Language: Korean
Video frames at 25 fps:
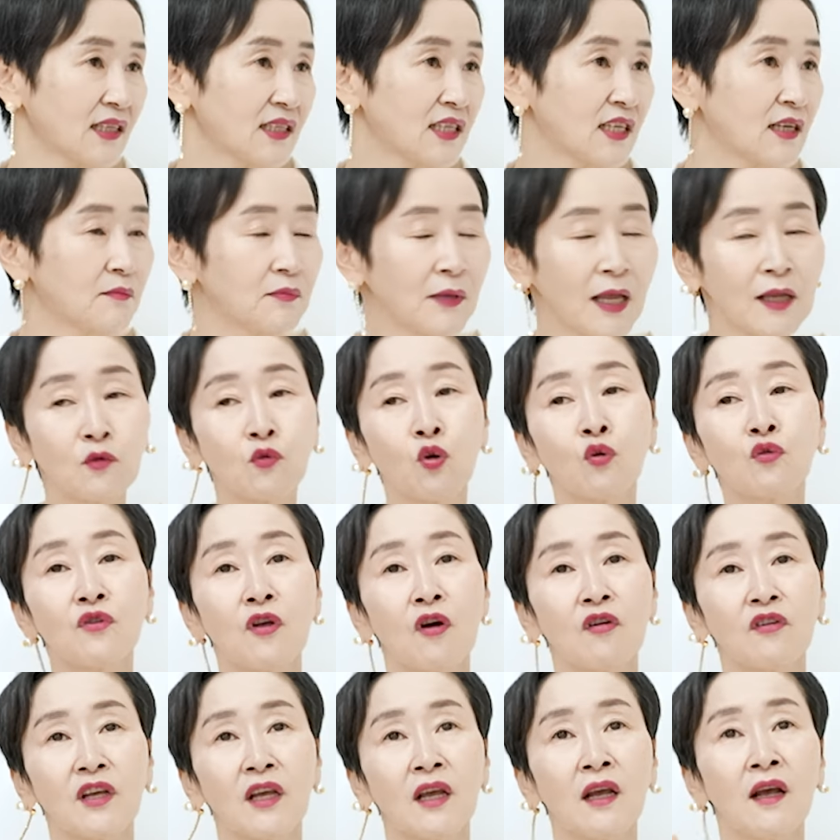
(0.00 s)
지금
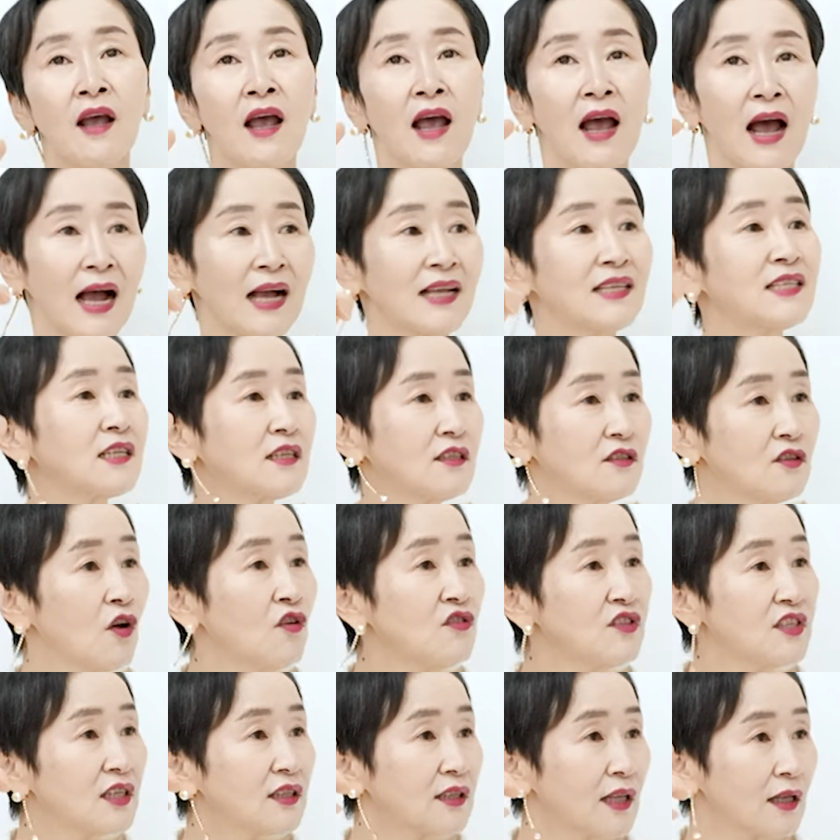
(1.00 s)
대통령이 아직은
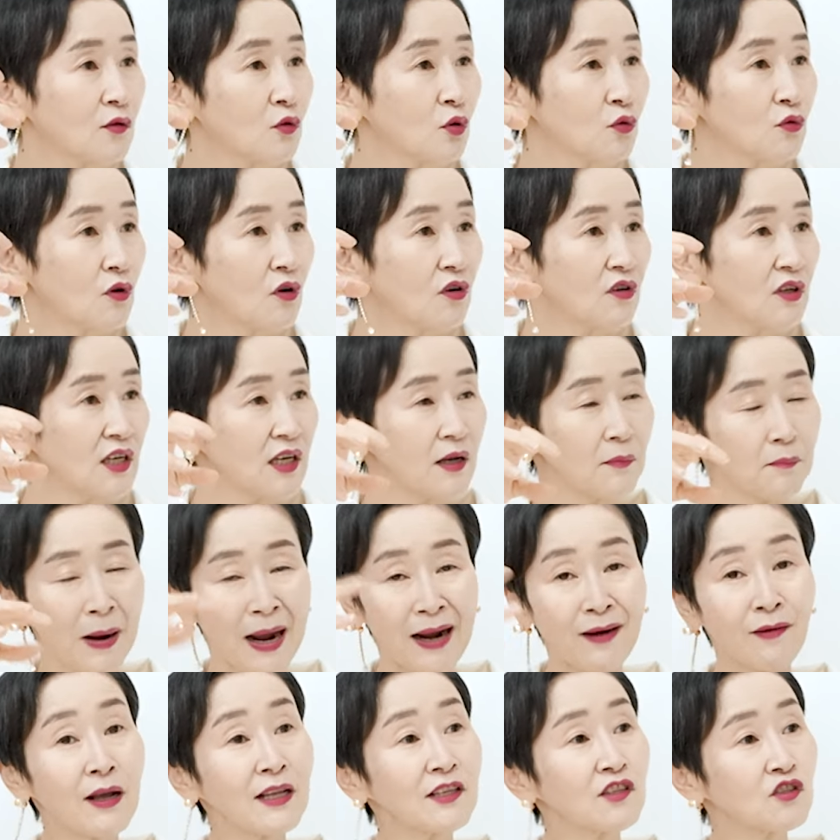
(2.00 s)
현직 대통령이
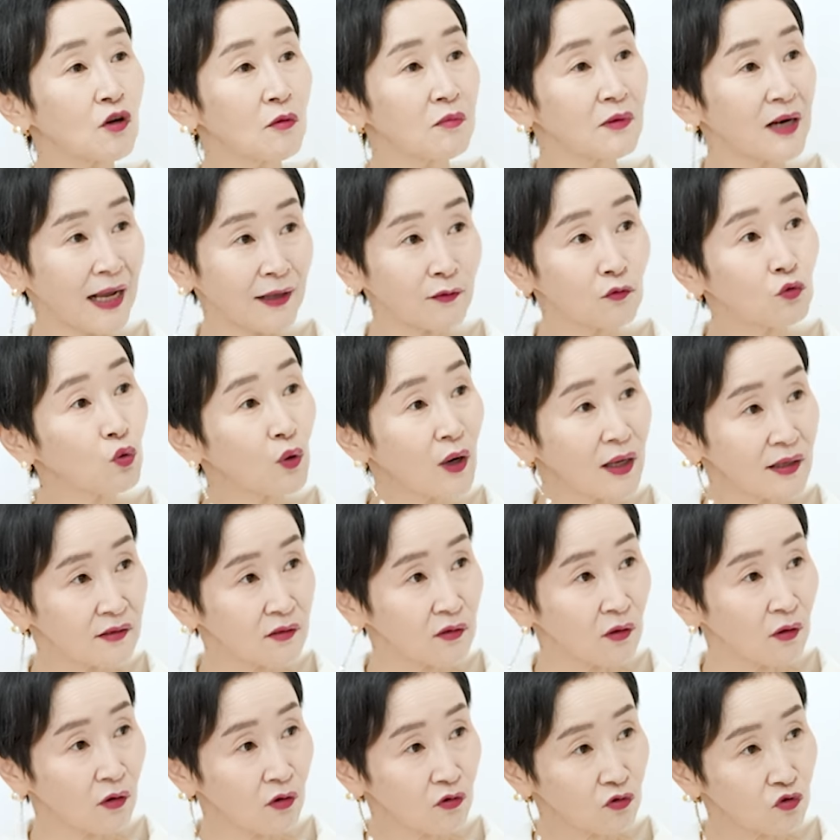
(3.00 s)
반환점을 안 돌았어.